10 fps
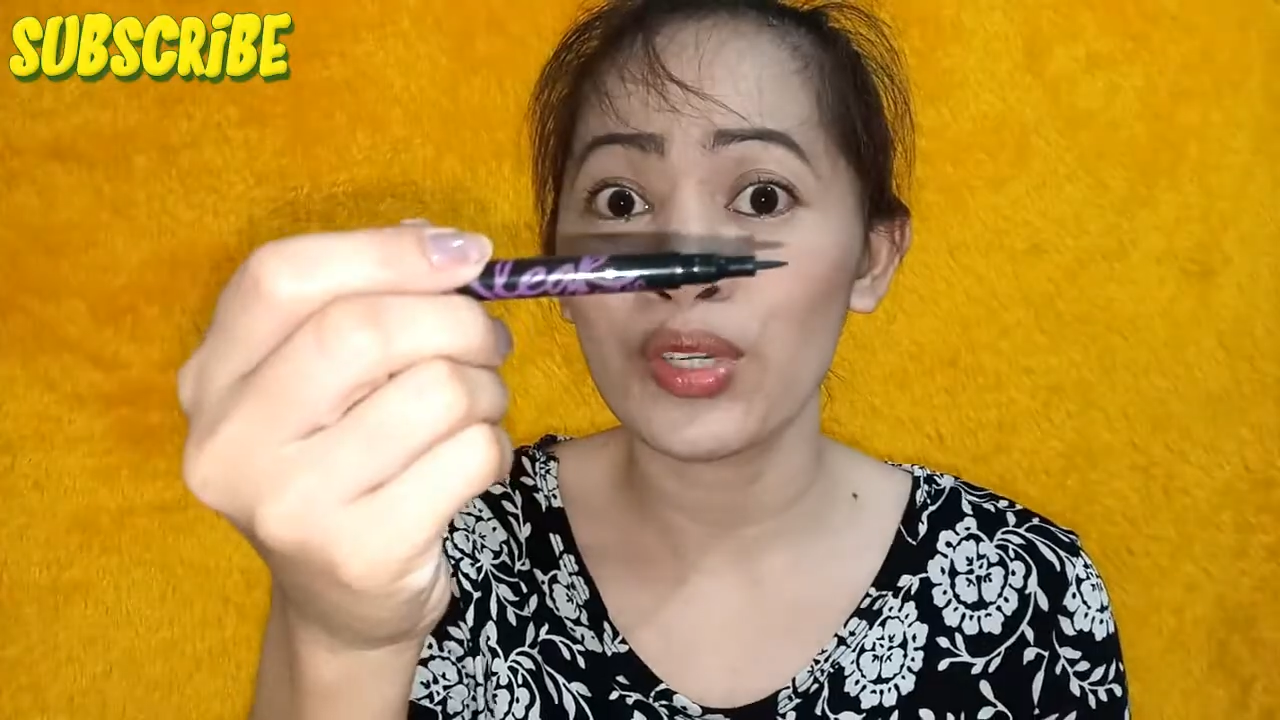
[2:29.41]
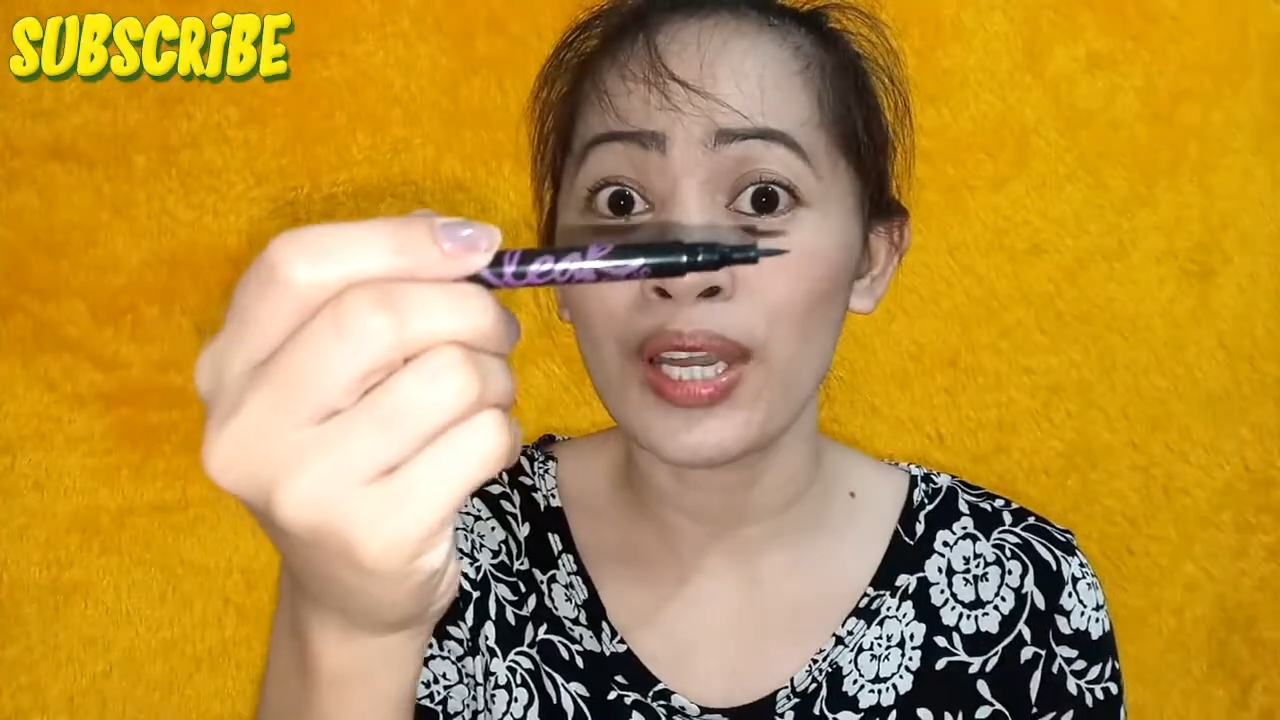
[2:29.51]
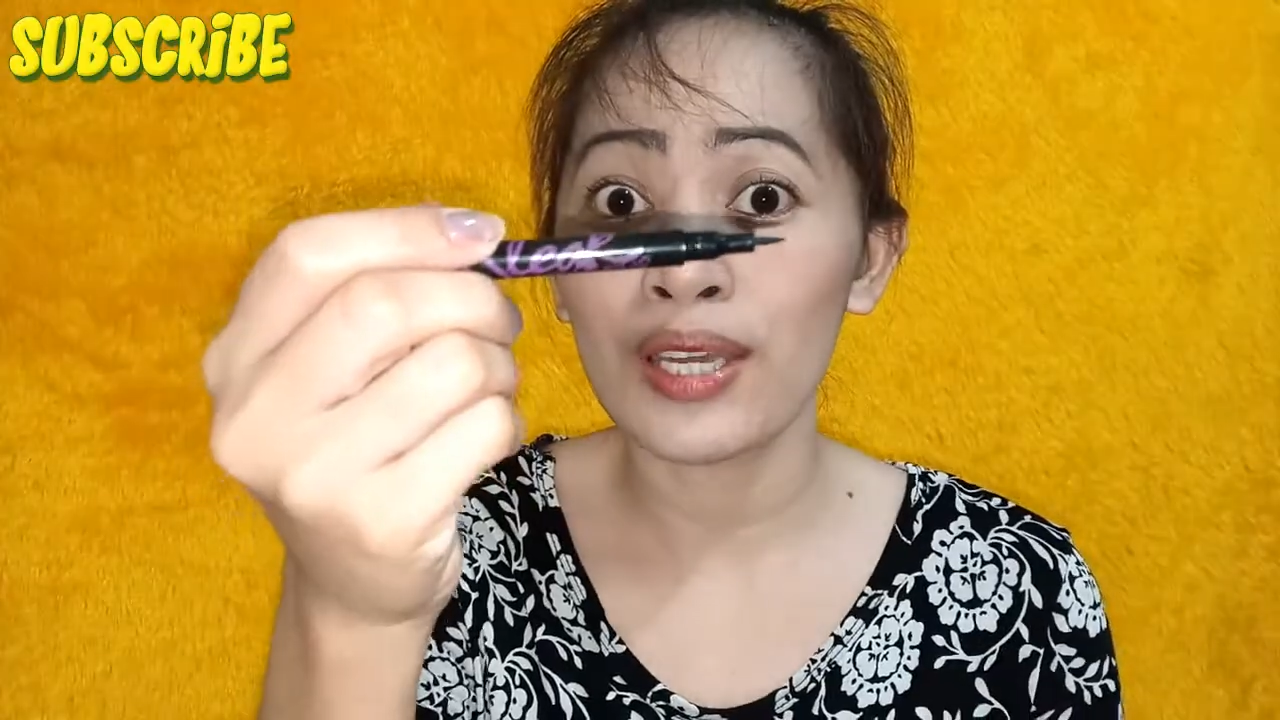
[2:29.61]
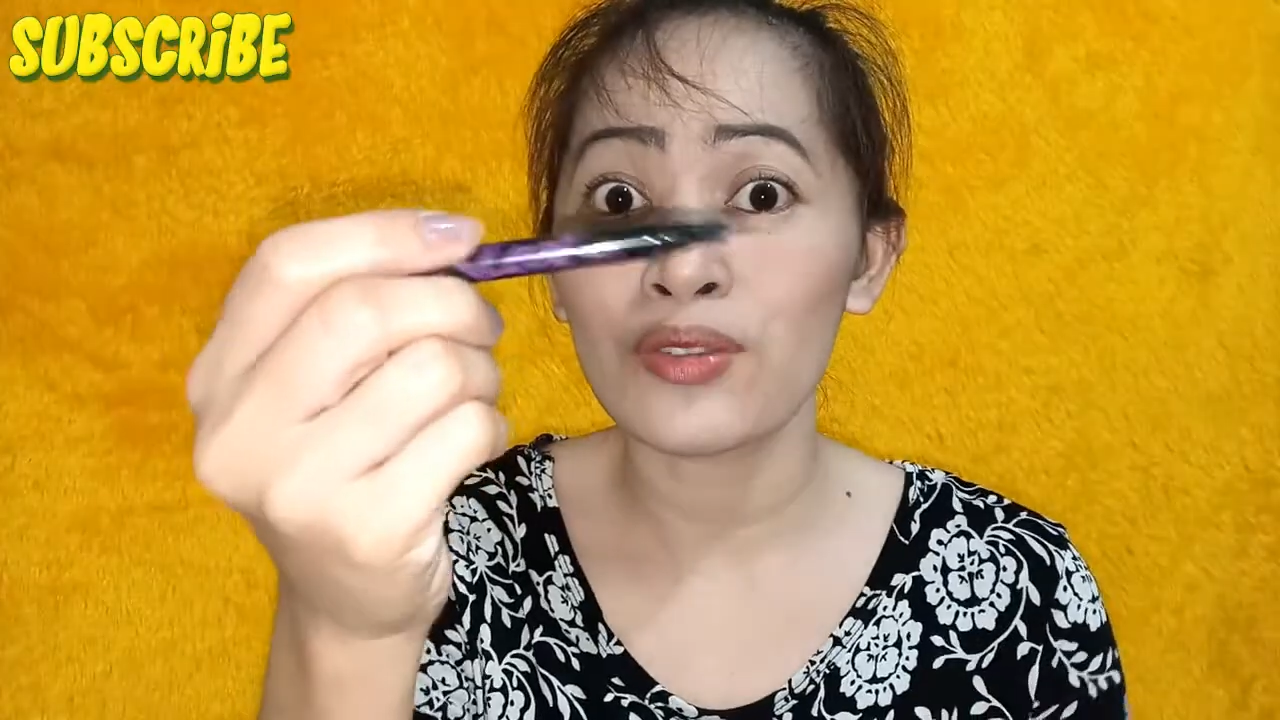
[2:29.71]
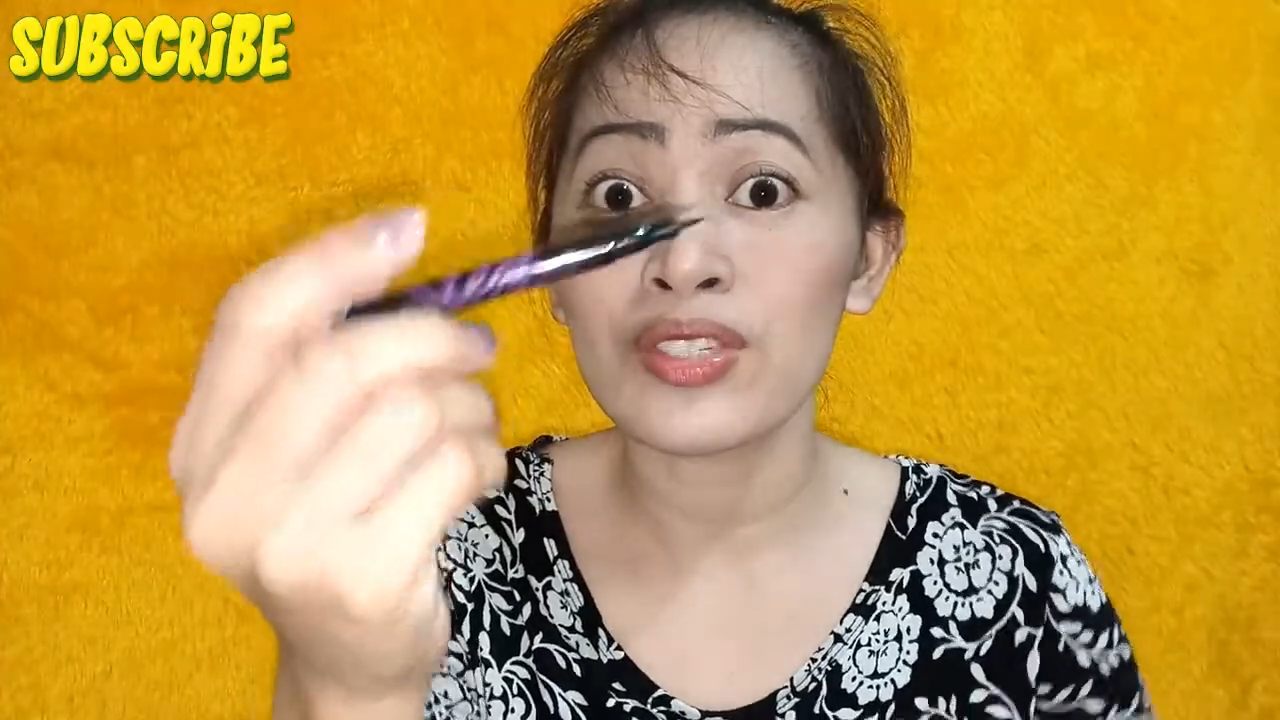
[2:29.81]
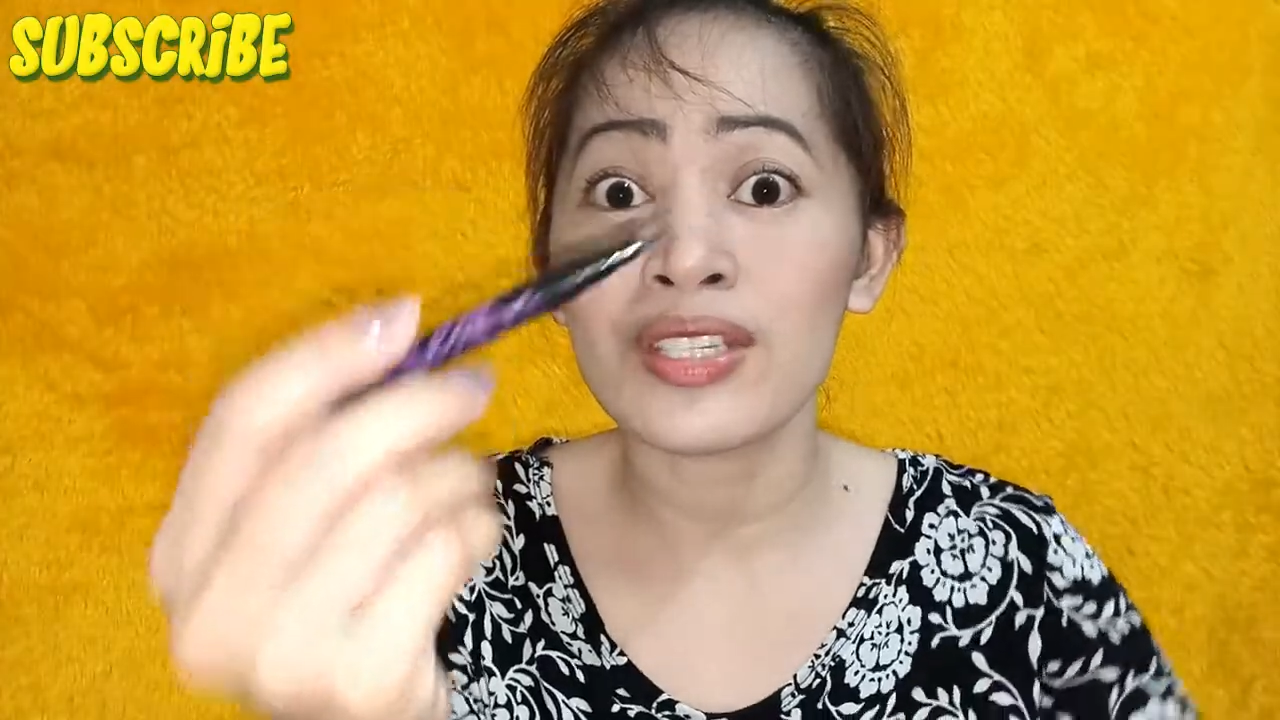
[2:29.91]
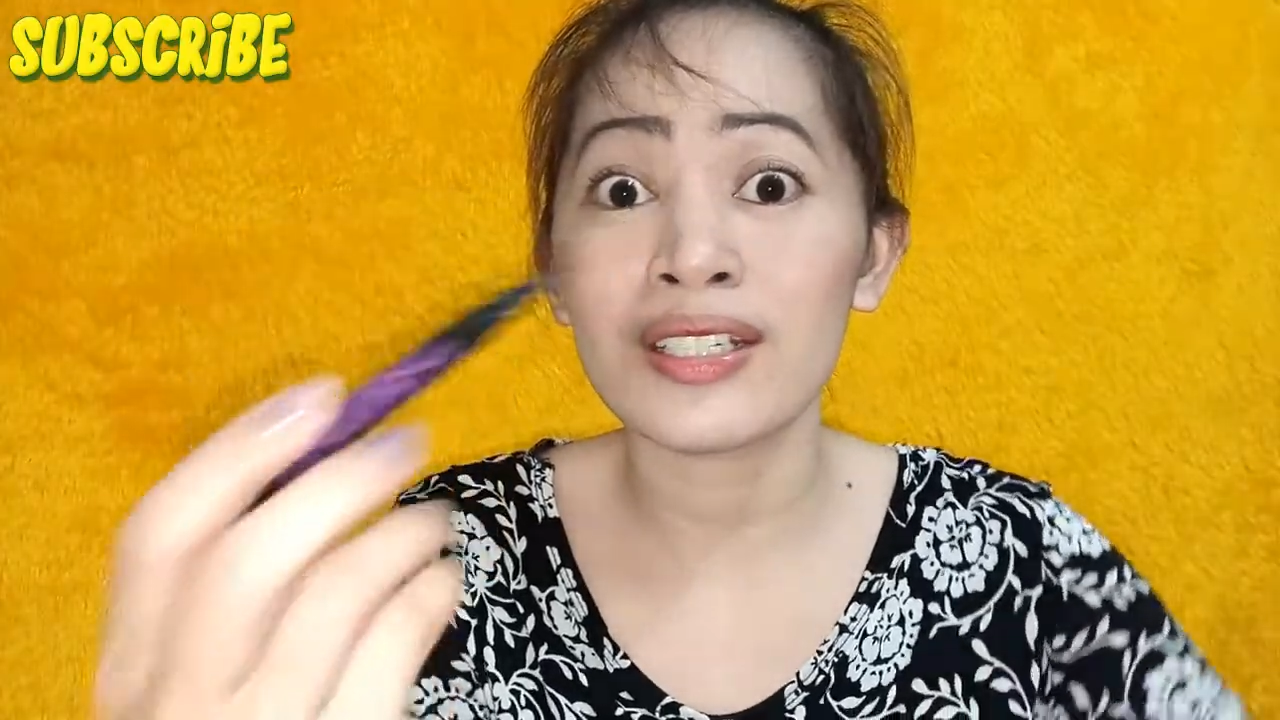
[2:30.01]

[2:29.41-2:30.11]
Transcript: gaano siya